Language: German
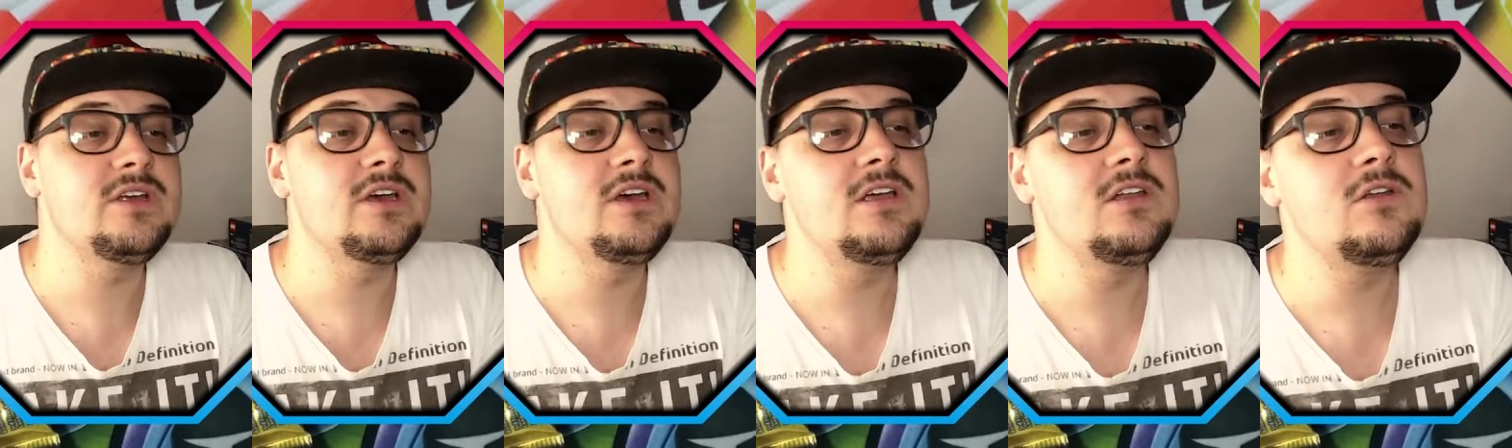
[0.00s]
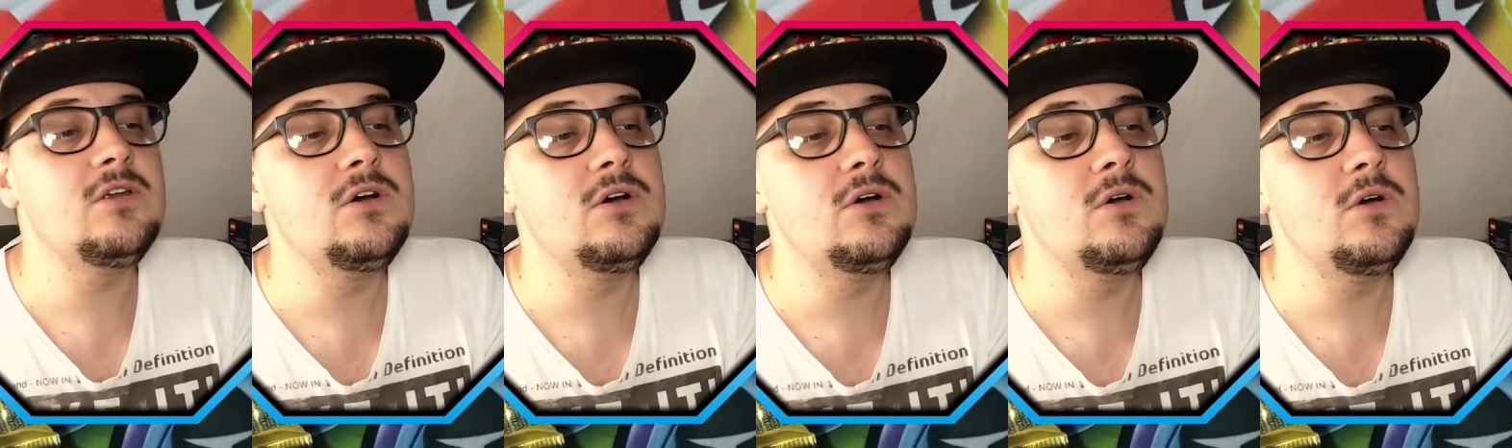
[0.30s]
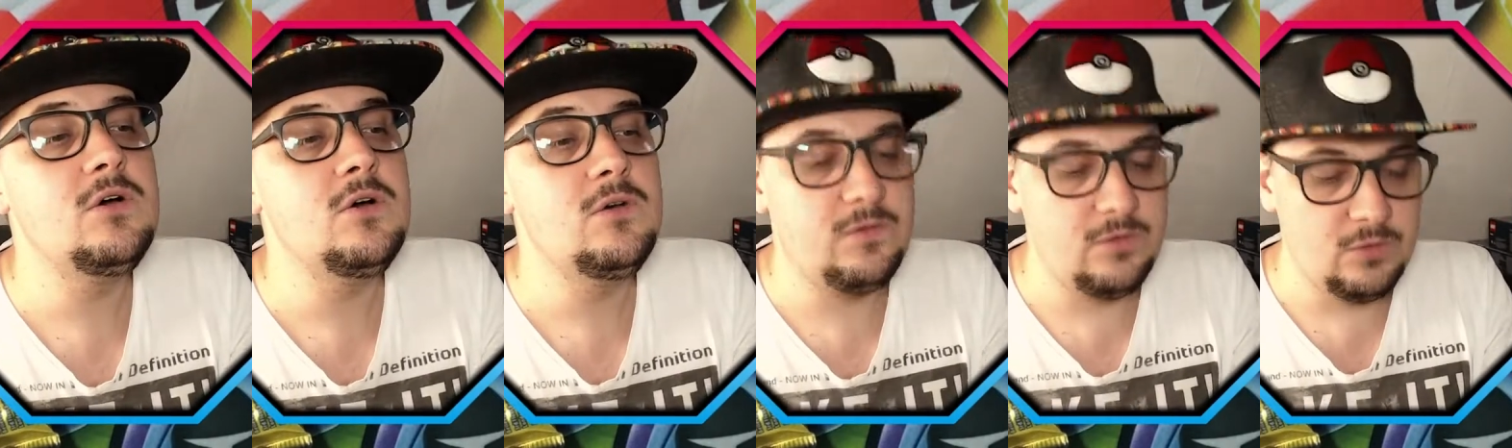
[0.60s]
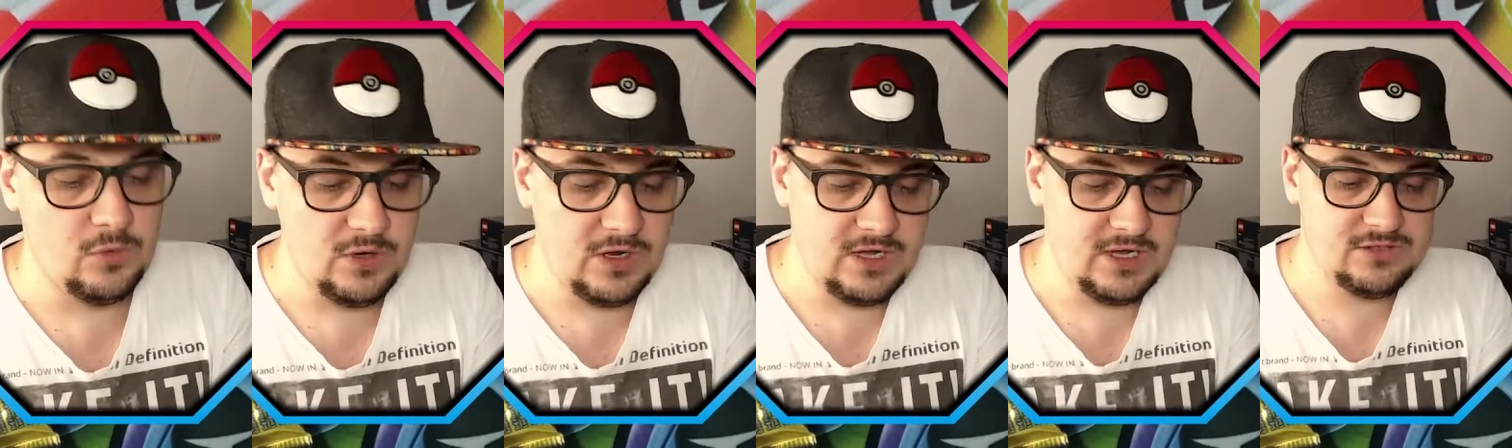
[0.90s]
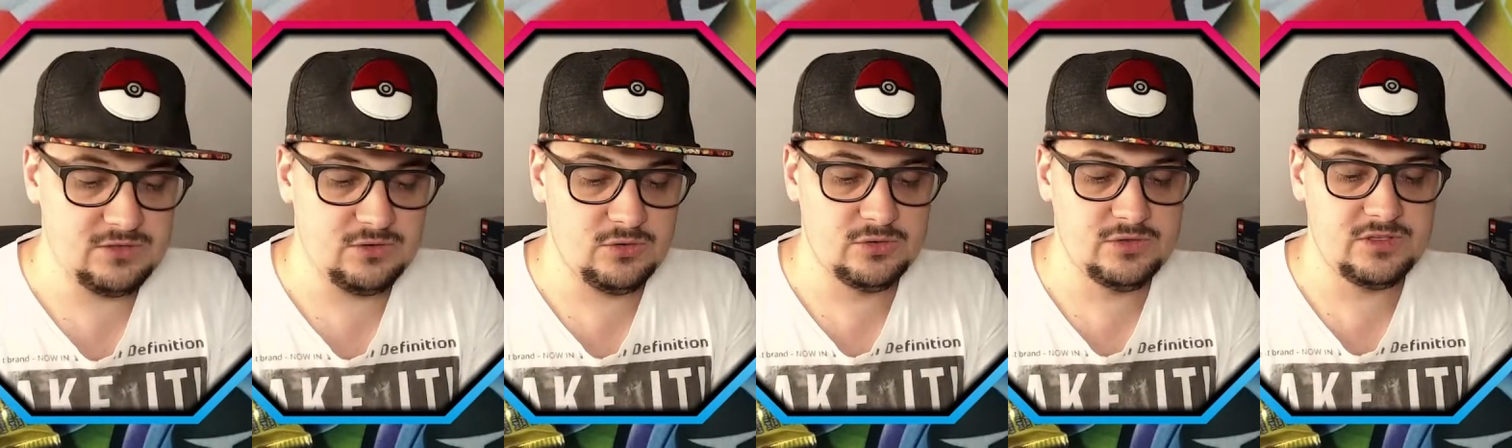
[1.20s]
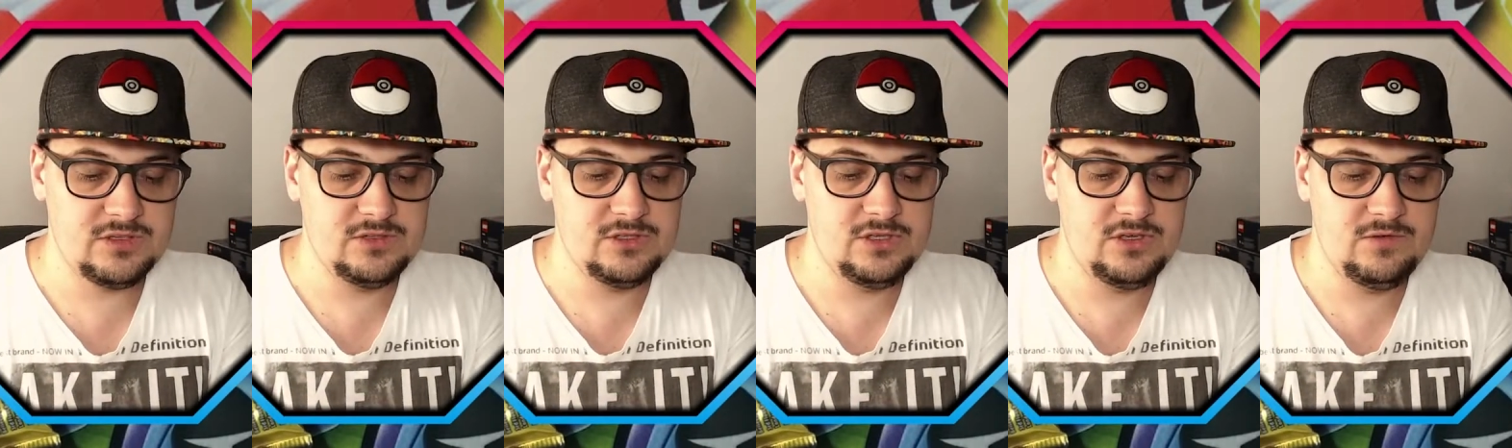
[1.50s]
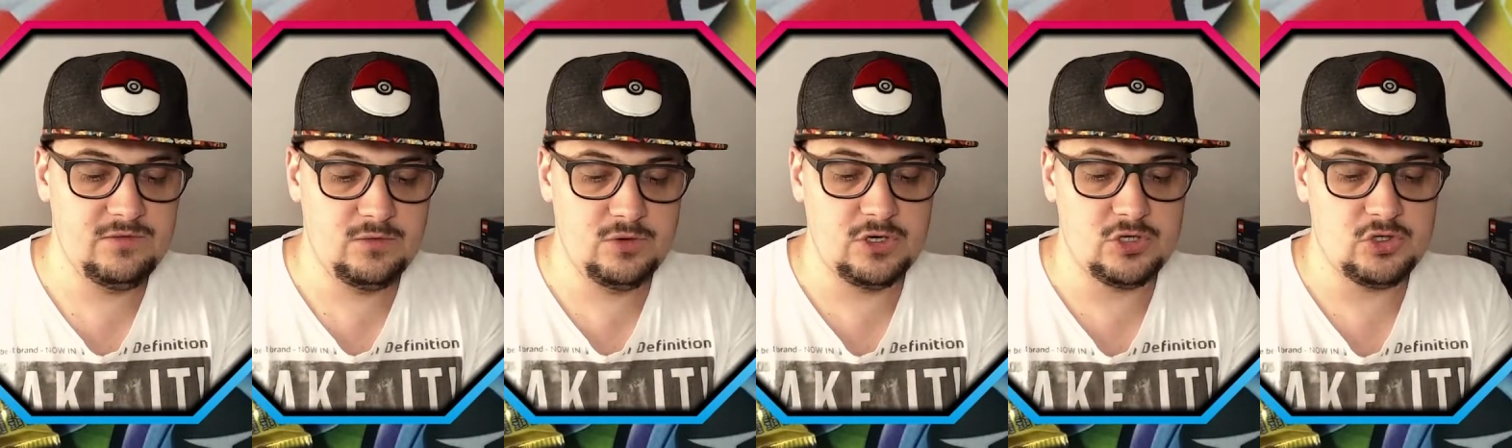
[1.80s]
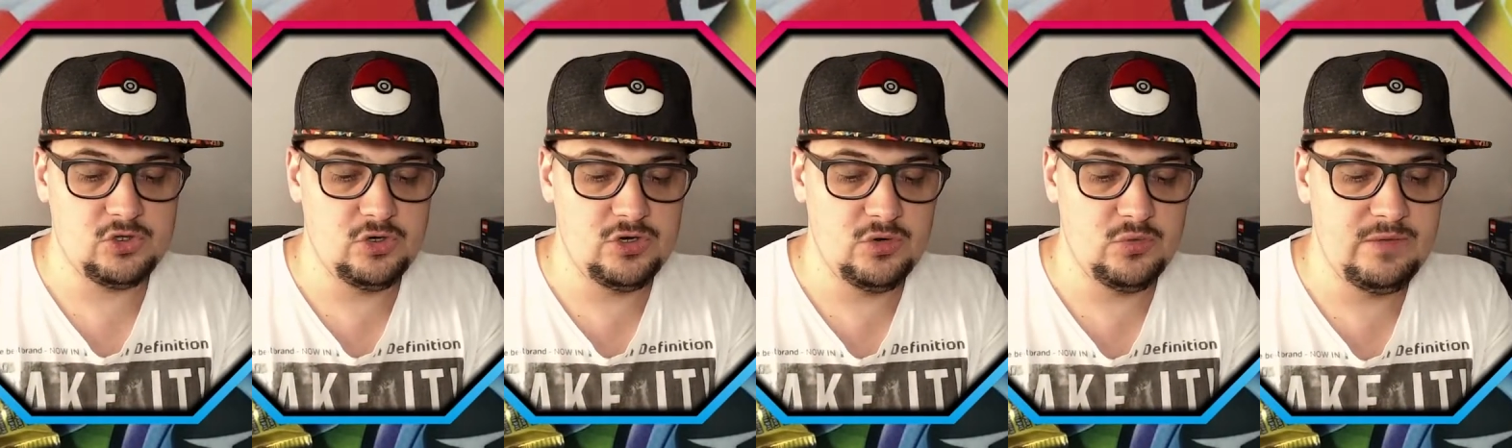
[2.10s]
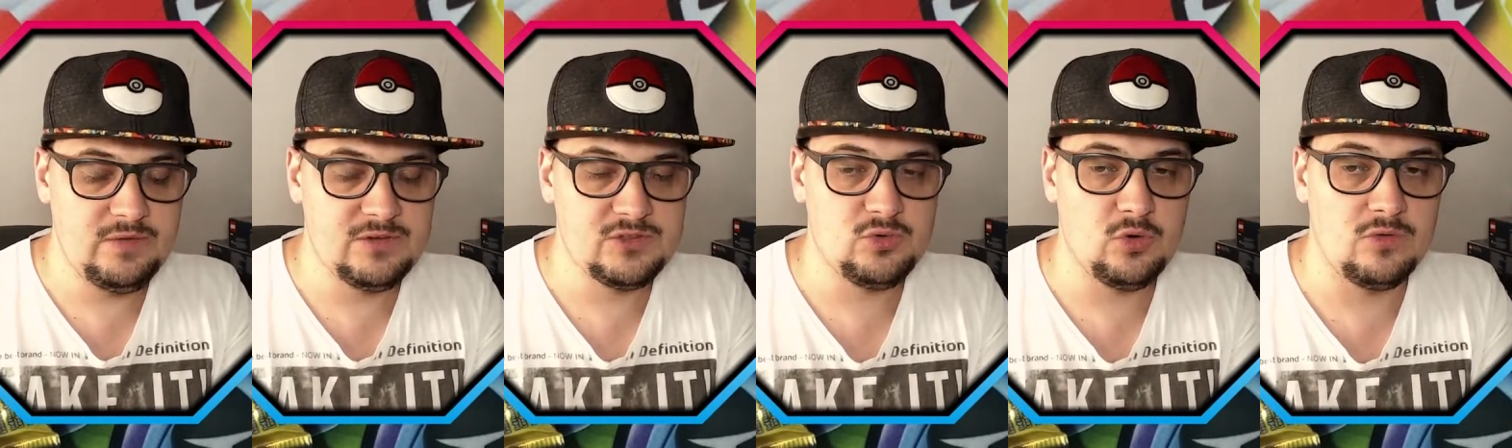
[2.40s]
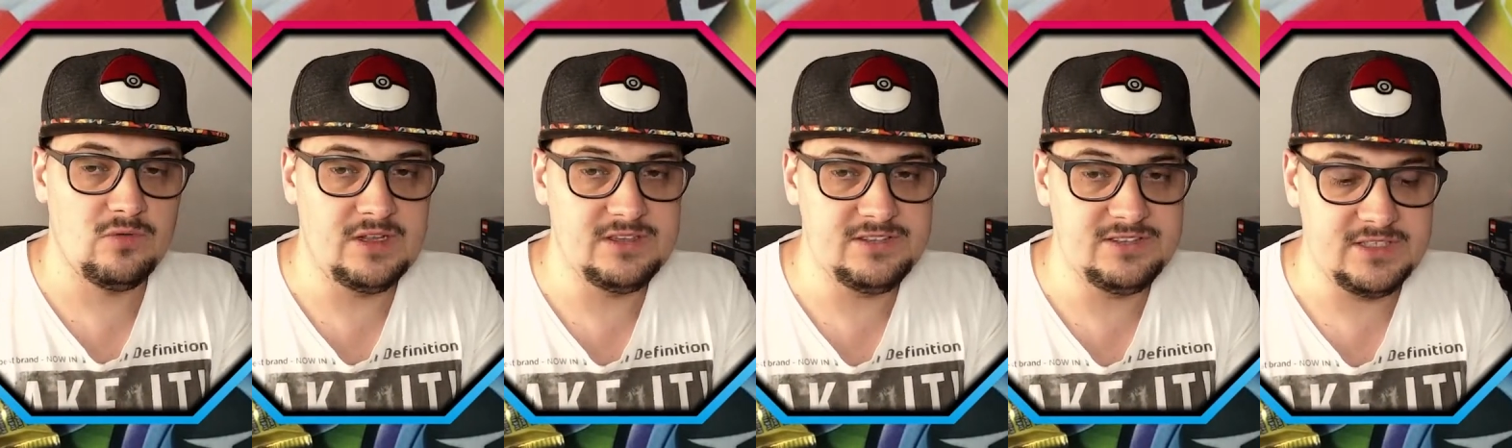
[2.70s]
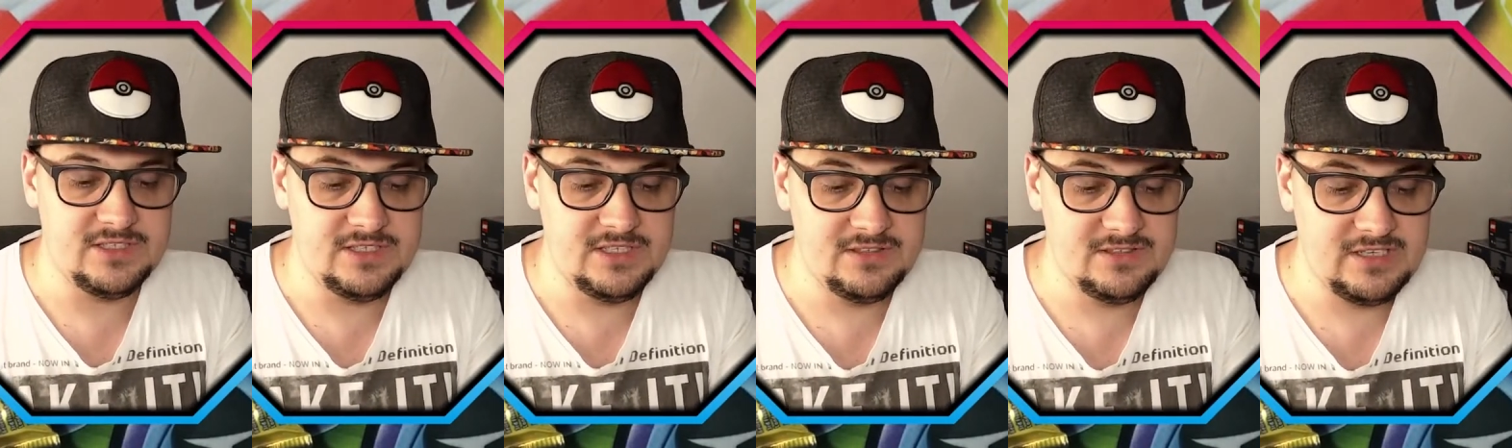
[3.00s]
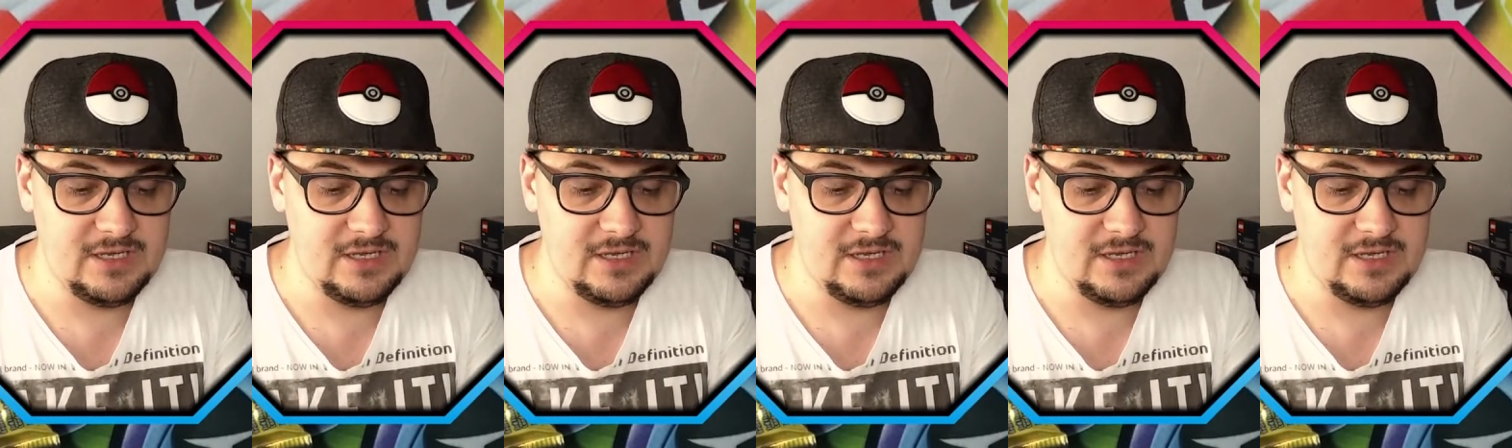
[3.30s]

in äh, Fullart und die wunderschöne Reverse Holo Pflanzenergie.